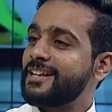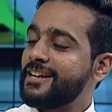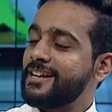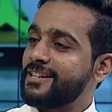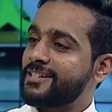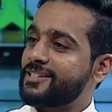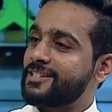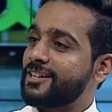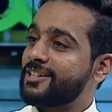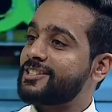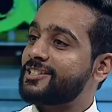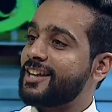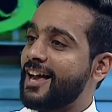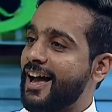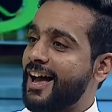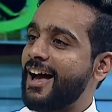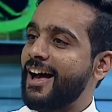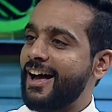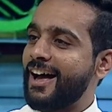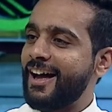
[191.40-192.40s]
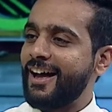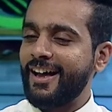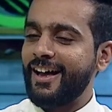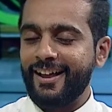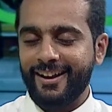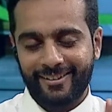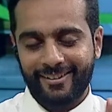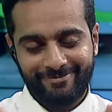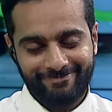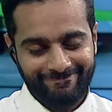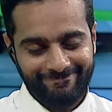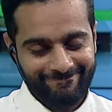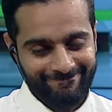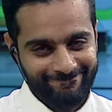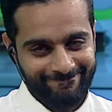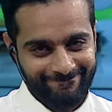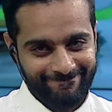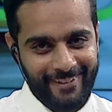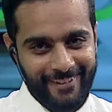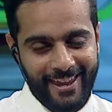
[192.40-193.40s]
زي الصرصار ايه
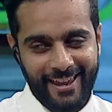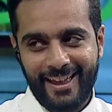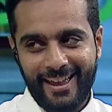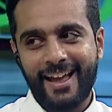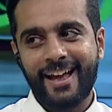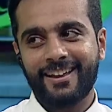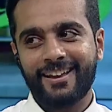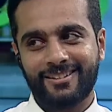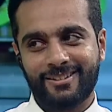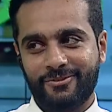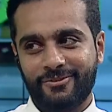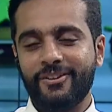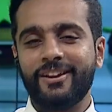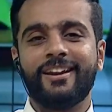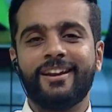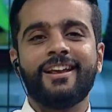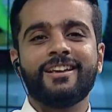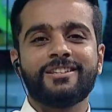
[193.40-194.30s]
اسف انا